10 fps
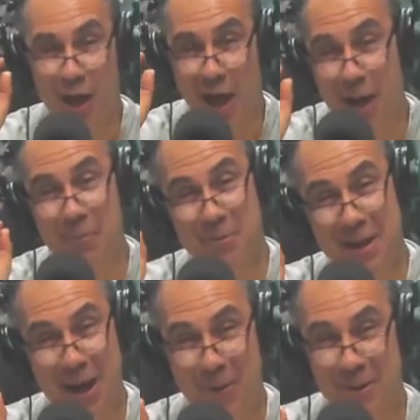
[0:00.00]
hagamos
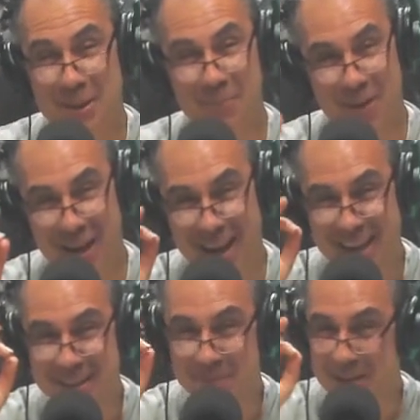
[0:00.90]
bien las cuentas porque la
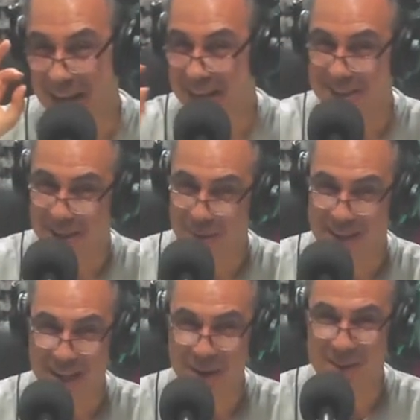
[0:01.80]
gente mira que dice
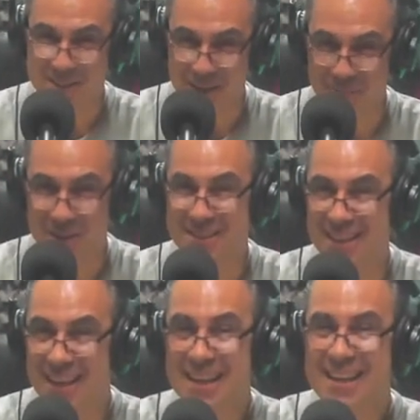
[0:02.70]
cualquier cosa después.
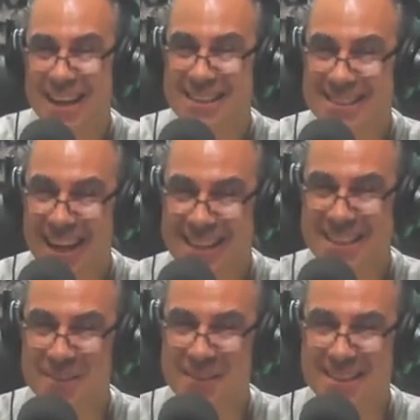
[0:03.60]

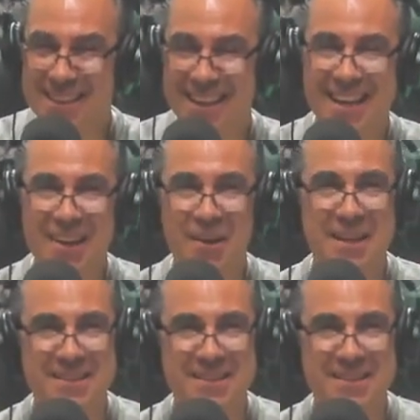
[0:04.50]
Exactamente creo que